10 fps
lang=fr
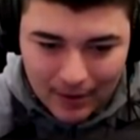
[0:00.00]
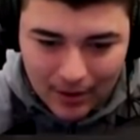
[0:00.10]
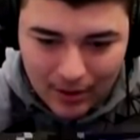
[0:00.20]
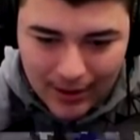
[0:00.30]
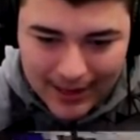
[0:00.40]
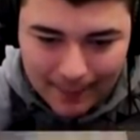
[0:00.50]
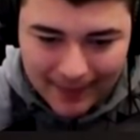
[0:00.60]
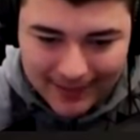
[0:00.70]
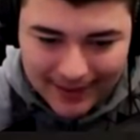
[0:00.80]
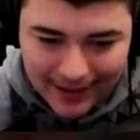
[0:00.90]
euh, Là il n'y a
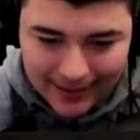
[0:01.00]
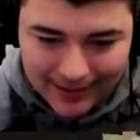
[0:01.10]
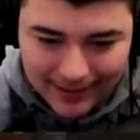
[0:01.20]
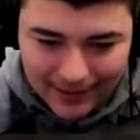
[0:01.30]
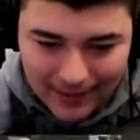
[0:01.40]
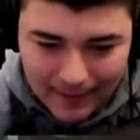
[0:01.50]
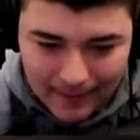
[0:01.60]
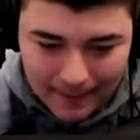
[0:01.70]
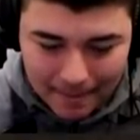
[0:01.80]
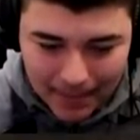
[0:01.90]
pas de carte
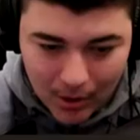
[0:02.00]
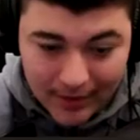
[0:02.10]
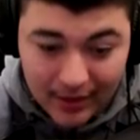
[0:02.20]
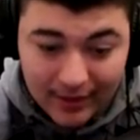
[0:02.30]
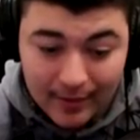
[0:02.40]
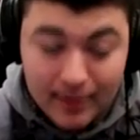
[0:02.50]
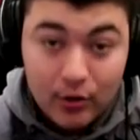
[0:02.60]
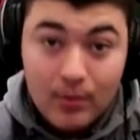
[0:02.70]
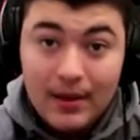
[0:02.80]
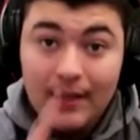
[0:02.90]
euh, D'ailleurs les amis,
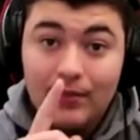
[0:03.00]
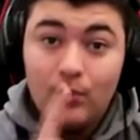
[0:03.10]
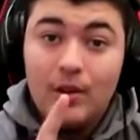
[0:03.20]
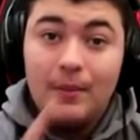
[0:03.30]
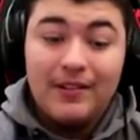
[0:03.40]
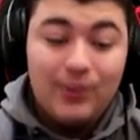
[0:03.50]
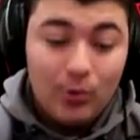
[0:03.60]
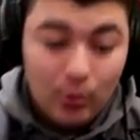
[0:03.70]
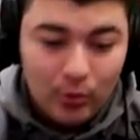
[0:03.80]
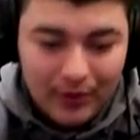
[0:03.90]
2000 likes si vous voulez une partie 2
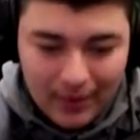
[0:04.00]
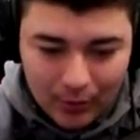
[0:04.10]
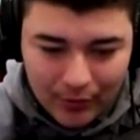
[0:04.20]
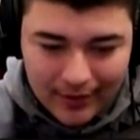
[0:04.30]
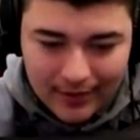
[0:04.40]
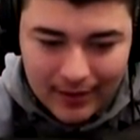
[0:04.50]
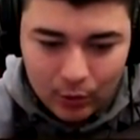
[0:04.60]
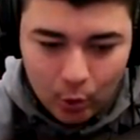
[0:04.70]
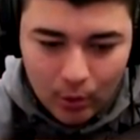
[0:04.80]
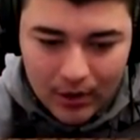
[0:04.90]
où on, on va essayer d'aller
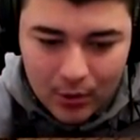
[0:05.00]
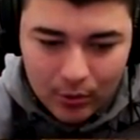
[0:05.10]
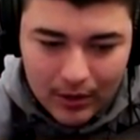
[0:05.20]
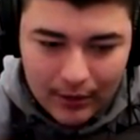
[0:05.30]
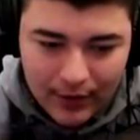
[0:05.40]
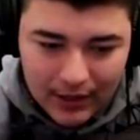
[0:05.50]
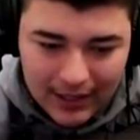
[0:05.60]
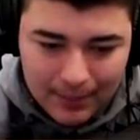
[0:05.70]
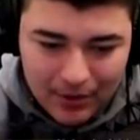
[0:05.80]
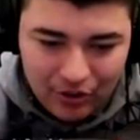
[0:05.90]
troller ou d'aller
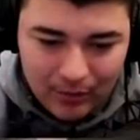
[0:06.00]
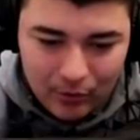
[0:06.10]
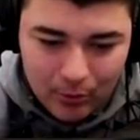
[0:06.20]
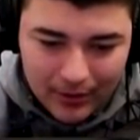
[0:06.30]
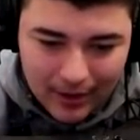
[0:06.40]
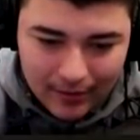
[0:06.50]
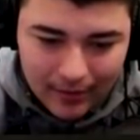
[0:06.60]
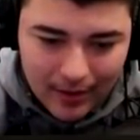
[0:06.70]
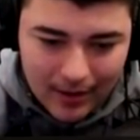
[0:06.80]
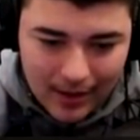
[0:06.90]
d'aller piéger un petit peu Cars
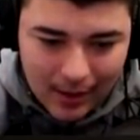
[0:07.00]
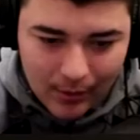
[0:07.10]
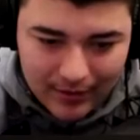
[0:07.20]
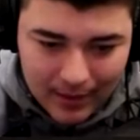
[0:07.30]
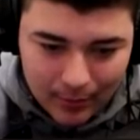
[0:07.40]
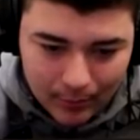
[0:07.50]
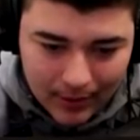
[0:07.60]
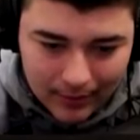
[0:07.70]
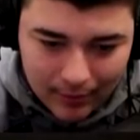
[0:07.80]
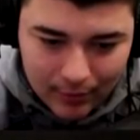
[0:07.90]
euh, Où est-ce qu'il a mis son
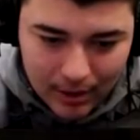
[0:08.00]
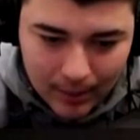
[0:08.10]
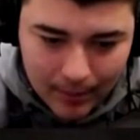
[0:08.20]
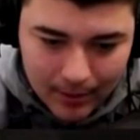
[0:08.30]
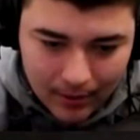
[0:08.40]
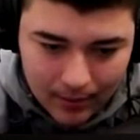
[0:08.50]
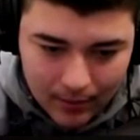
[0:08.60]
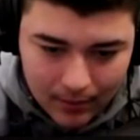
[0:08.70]
carte Est-ce qu'il l'aurait pas mis là